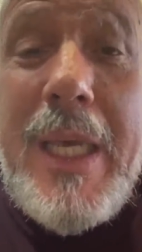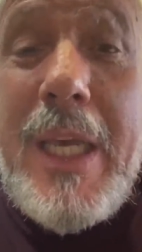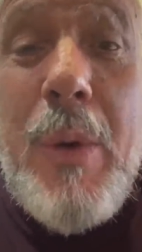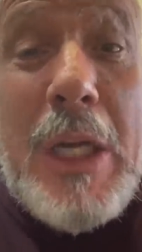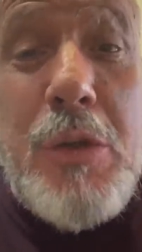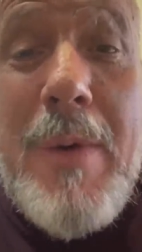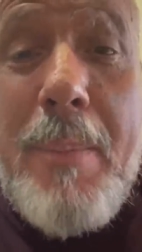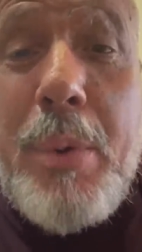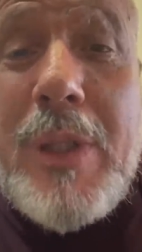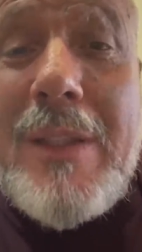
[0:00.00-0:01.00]
E eu acho uma
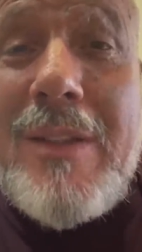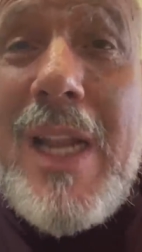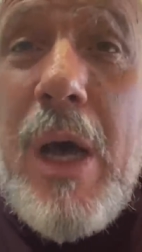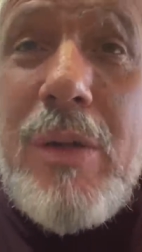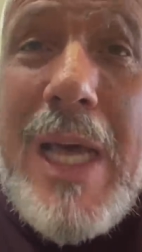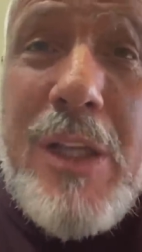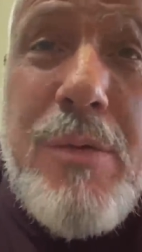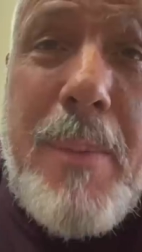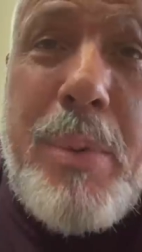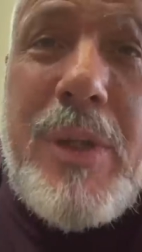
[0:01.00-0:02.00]
puta deslealdade,
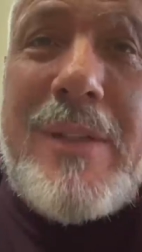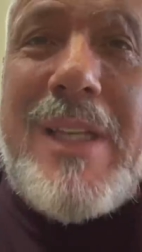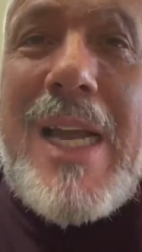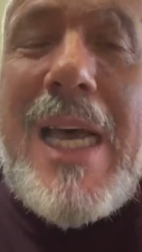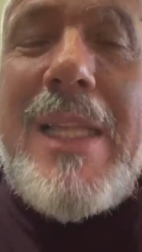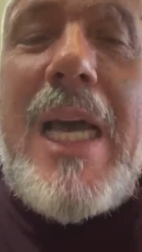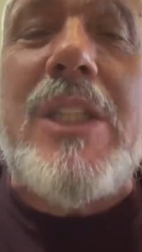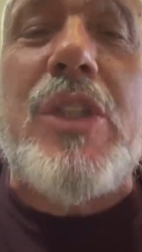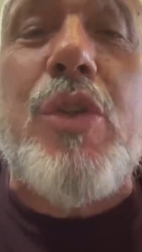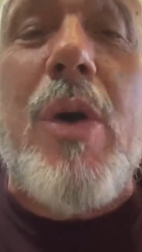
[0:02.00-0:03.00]
uma puta
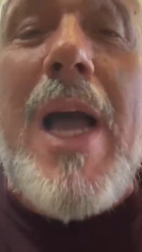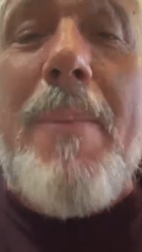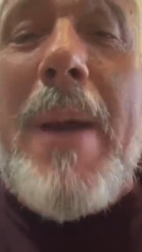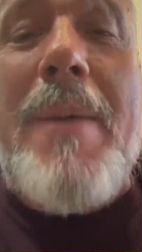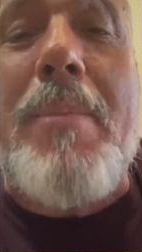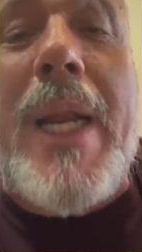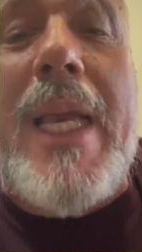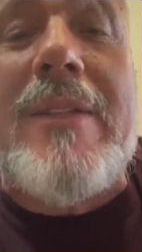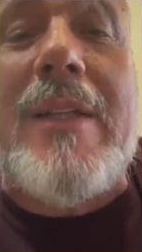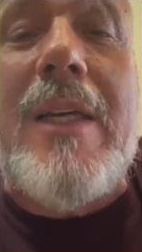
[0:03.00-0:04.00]
sacanagem jogar para a
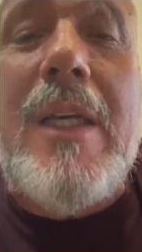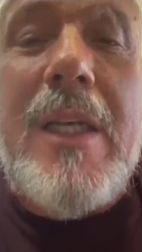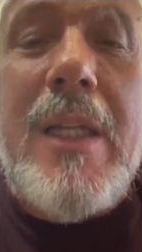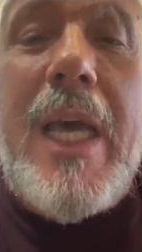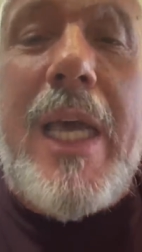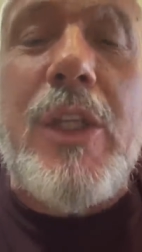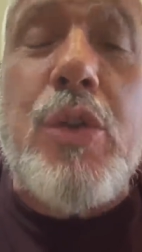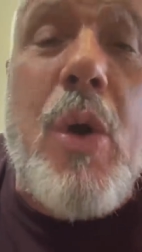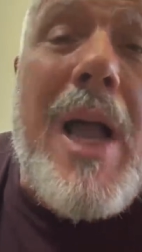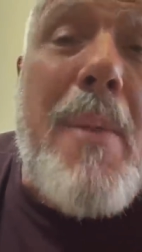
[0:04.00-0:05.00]
imprensa né, e
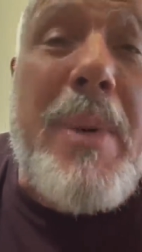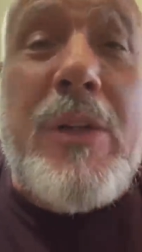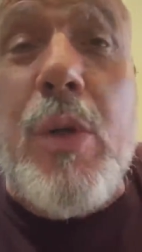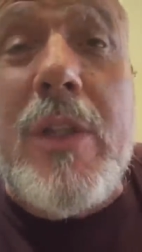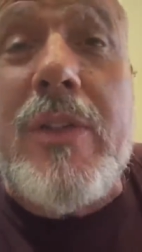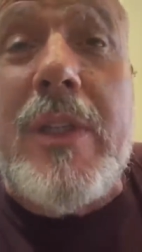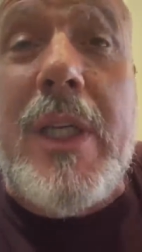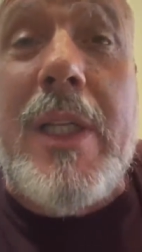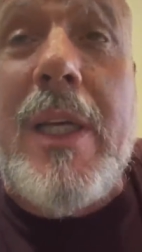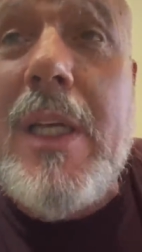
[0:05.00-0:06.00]
jogar para a
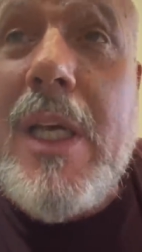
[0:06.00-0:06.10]
torcida